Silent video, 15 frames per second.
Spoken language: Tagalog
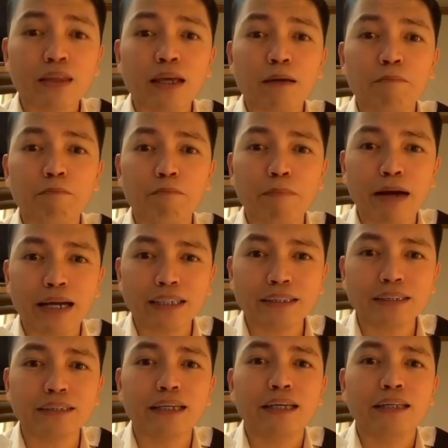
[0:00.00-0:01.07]

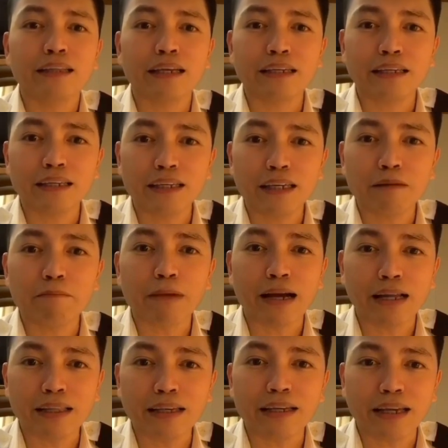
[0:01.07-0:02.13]
mas nagiging
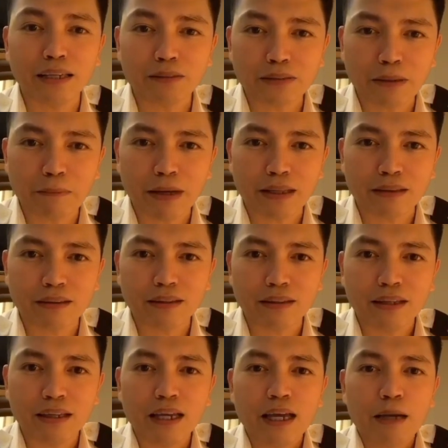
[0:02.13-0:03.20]
magaling kayo sa math
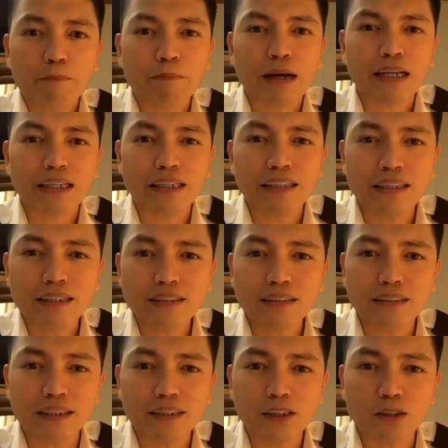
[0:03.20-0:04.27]
pag
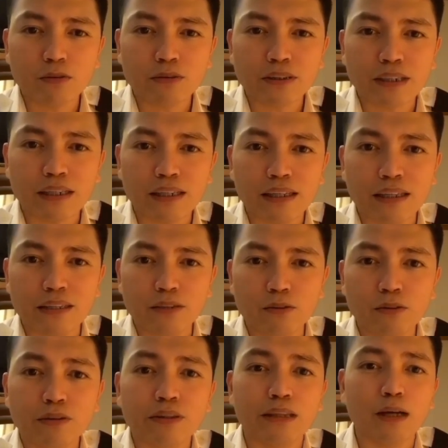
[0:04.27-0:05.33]
ini-stress nyo ang sarili
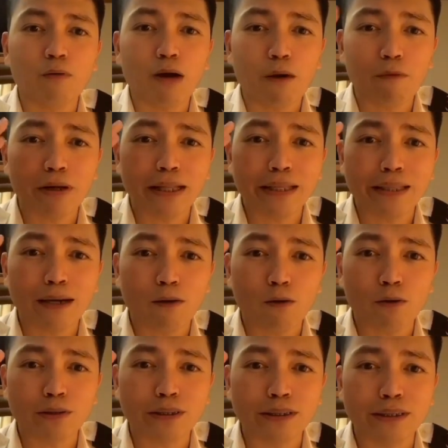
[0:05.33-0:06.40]
nyo, nawawala ng
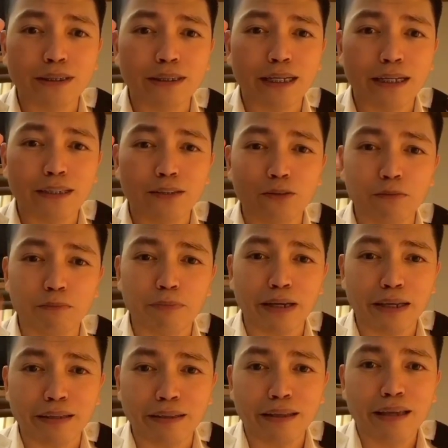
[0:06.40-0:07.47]
oxygen ang inyong
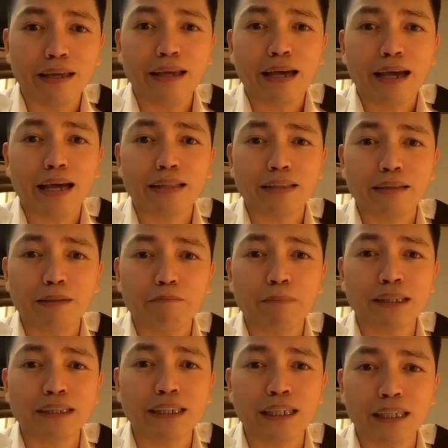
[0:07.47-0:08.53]
brain at
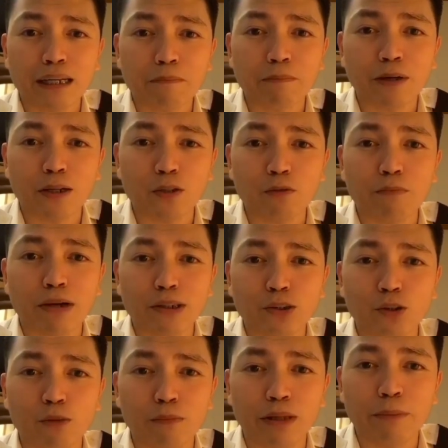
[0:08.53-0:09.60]
mas hirap kayong
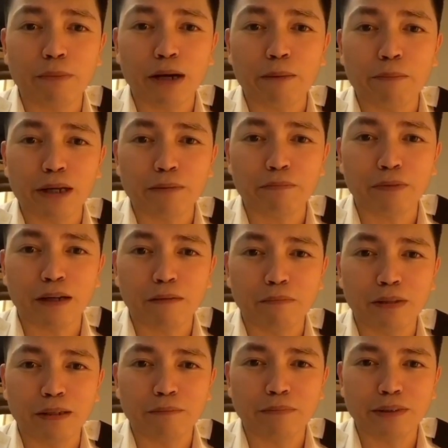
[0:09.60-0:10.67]
mag-solve ng mga math
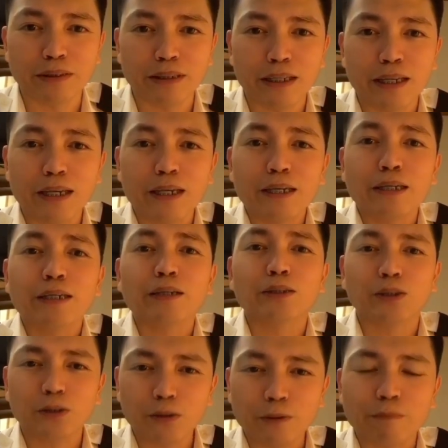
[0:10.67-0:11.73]
problems.
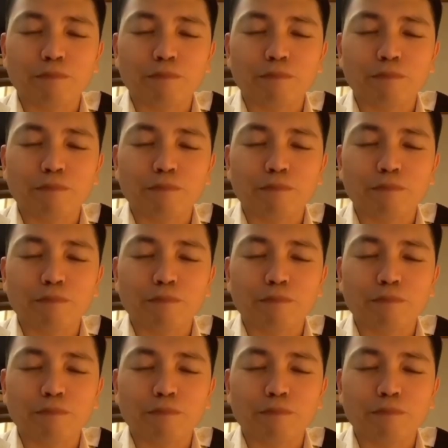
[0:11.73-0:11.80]
So,